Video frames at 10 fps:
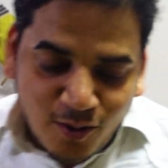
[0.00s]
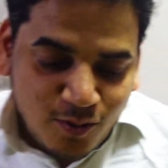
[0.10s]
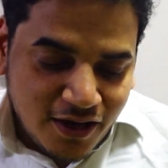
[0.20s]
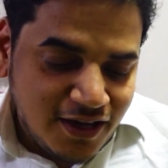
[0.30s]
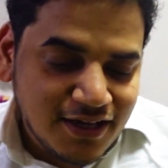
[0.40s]
ये
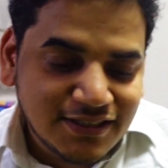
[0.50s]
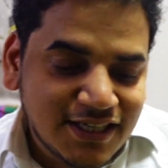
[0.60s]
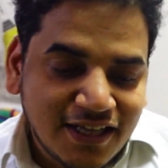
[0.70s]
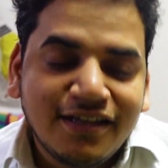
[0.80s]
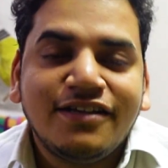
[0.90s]
हो गई है कि
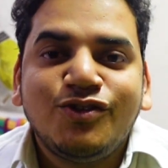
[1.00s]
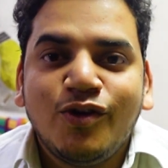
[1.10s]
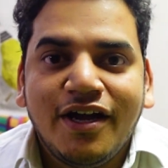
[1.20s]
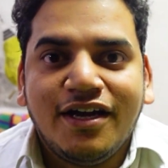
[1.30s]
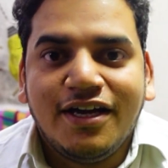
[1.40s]
इसके अंदर
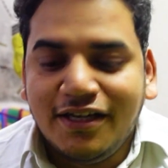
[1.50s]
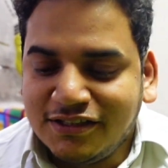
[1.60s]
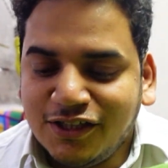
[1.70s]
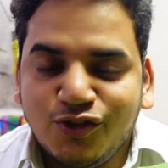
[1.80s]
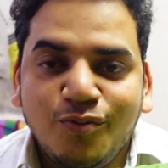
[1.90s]
जो है
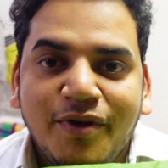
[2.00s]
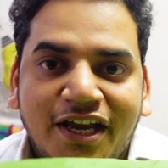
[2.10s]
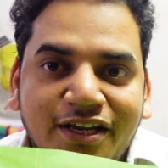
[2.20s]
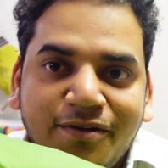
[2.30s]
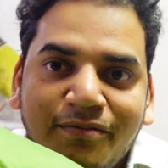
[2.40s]
इसका जो
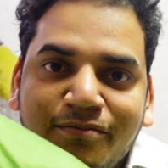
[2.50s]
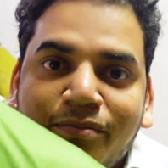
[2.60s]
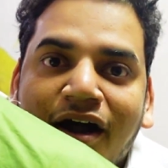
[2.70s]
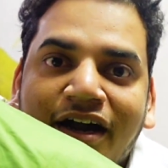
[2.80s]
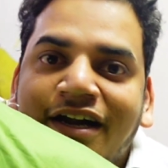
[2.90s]
मेन
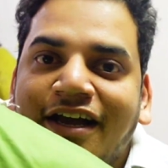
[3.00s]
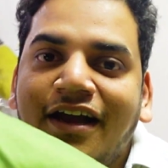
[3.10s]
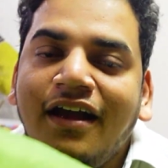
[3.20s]
पार्ट है